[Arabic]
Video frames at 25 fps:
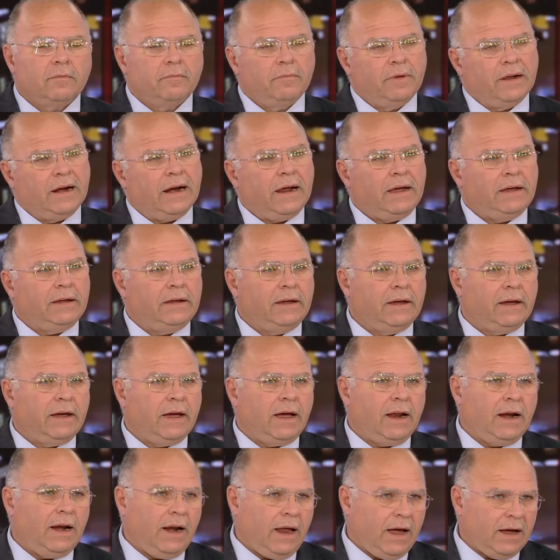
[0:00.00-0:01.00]
برأيي
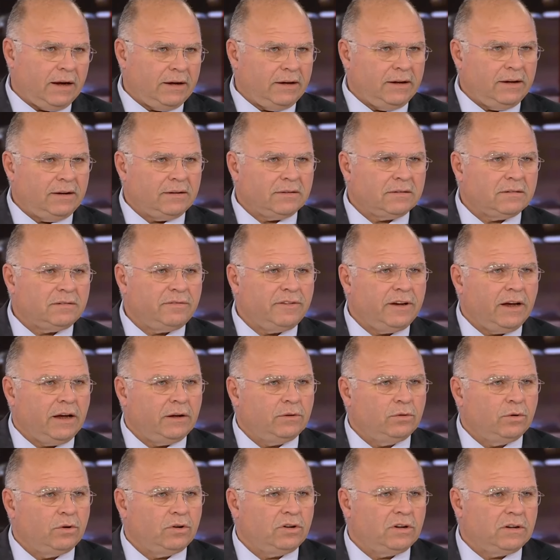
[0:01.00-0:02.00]
هالحديث في
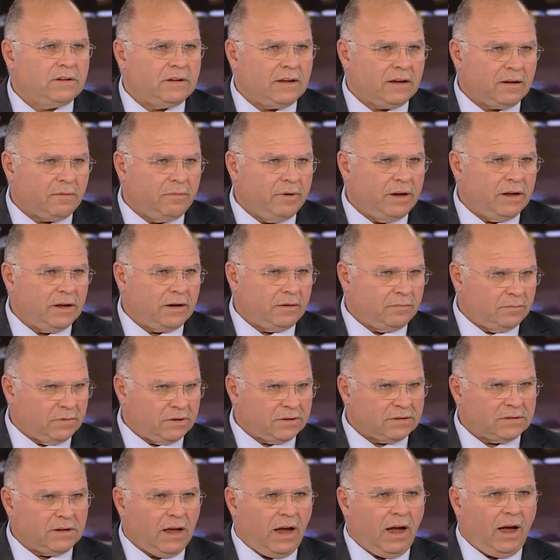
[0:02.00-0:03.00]
عنده جزء كبير من
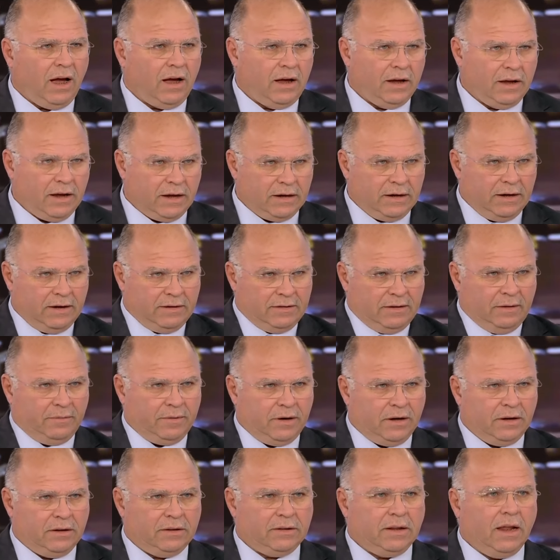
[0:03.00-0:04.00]
الصحة يعني إذا
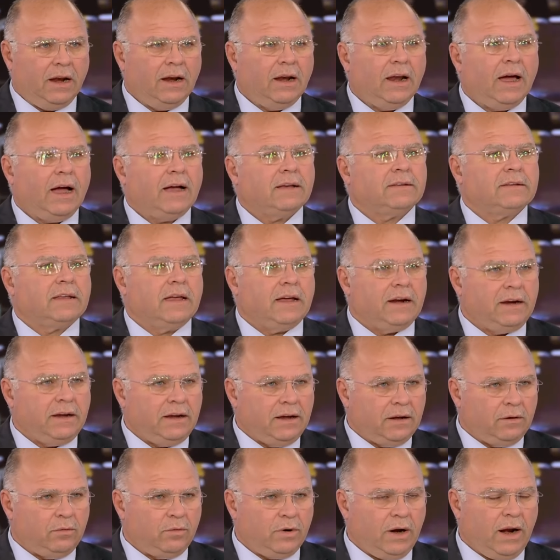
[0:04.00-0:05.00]
بدنا نطلع
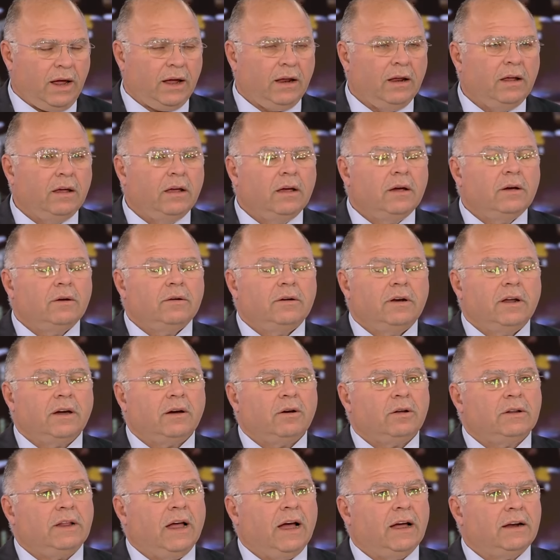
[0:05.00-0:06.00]
عسكريا
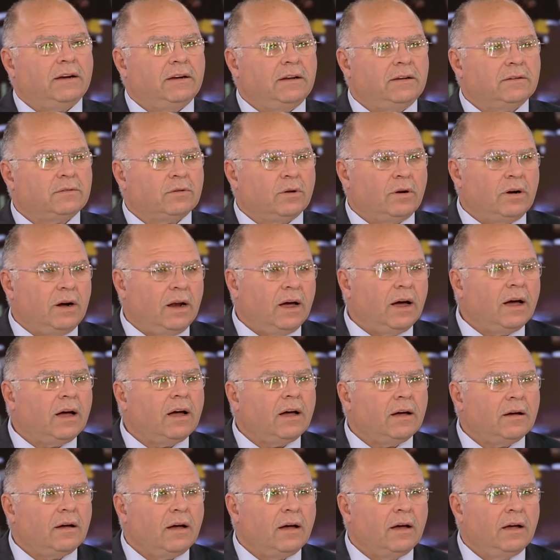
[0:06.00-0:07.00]
وناخذ حديثه ل
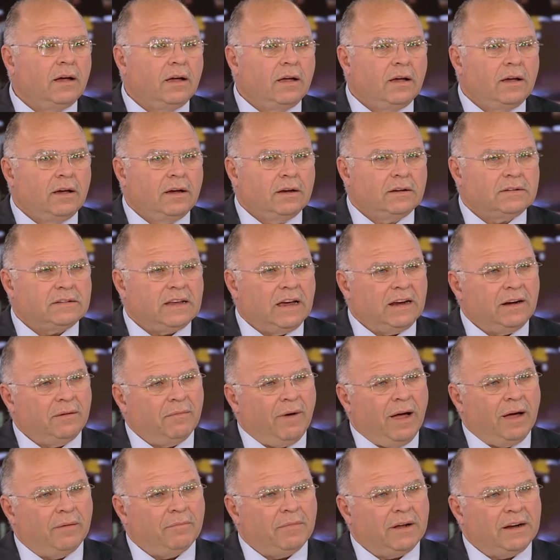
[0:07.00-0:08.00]
سيد
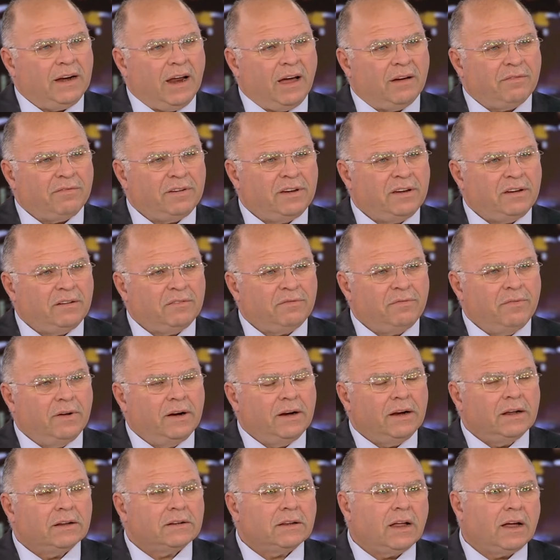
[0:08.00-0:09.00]
محمد عفيف
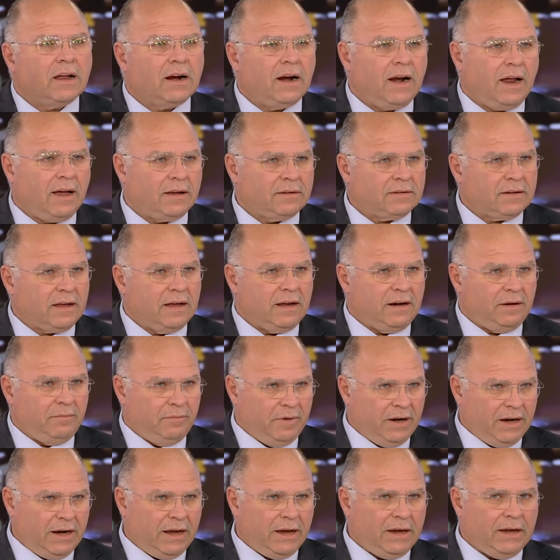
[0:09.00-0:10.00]
بالإطار العسكري
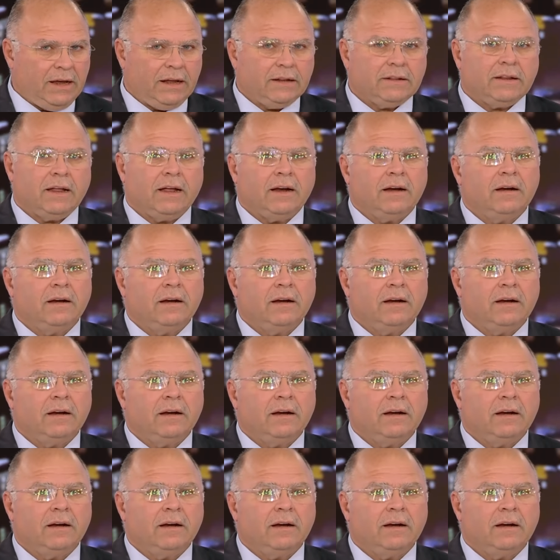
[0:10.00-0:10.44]
بداية